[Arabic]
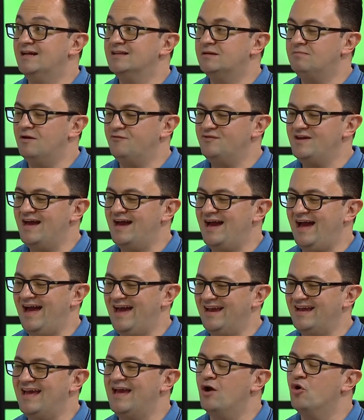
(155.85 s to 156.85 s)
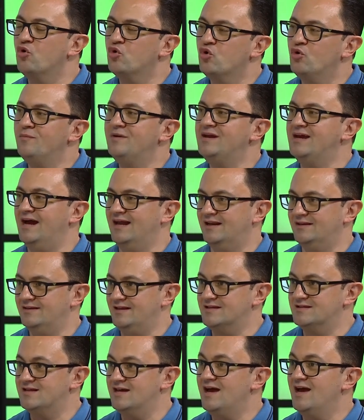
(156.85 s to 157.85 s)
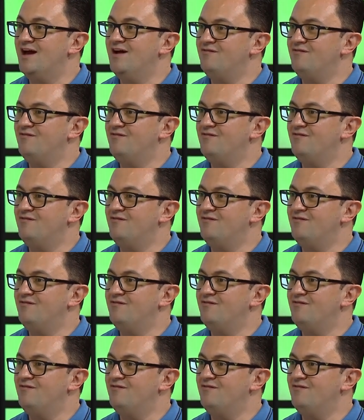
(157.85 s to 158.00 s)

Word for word: تبقى فيها حاجه هجوميه على الناس